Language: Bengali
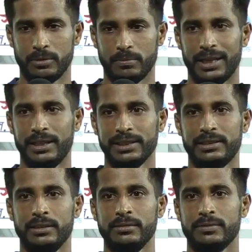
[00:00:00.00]
ভাল
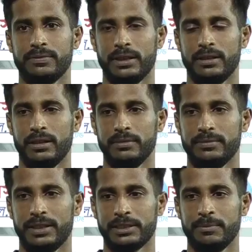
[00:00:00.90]
লাগছে
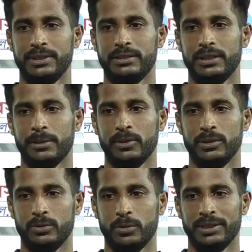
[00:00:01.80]
ফার্স্ট ম্যাচ জেতার
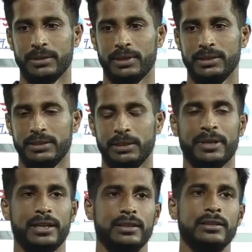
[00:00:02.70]
পরে দুটো ম্যাচ আমরা জিততে
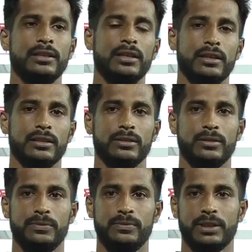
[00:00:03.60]
পারিনি তো
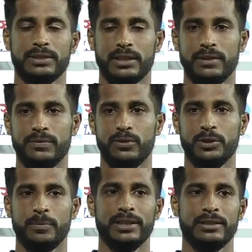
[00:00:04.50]
আজকে
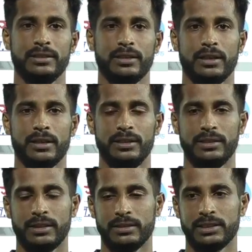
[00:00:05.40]
ফোর্থ ম্যাচ
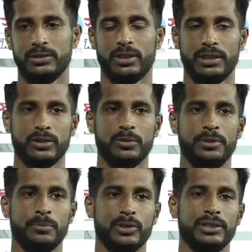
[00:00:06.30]
আজকে জয়টা খুব
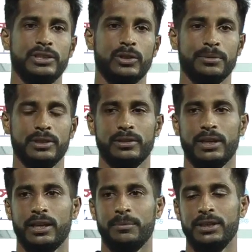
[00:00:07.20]
ইম্পর্টেন্ট ছিল আমাদের
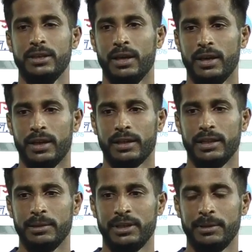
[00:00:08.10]
জন্য আর আমি
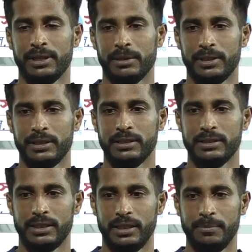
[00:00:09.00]
খেলতে পারিনি বাট আমার
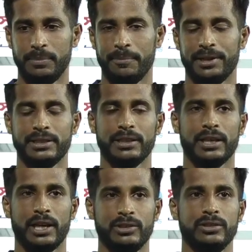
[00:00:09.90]
সেই
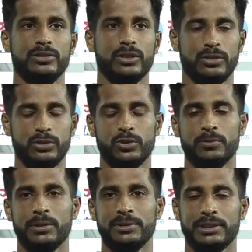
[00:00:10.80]
প্রিপারেশনটা নেওয়া ছিল যখনই
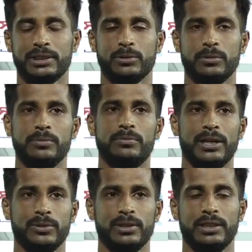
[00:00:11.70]
সুযোগ পাবো চেষ্টা করবো
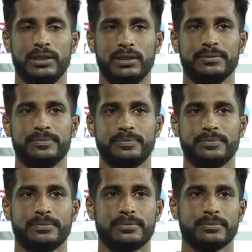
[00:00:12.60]
ভালো খেলতে
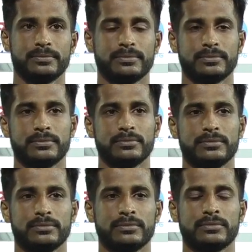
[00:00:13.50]
আচ্ছা
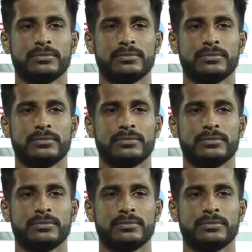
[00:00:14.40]
এমনিতে আপনার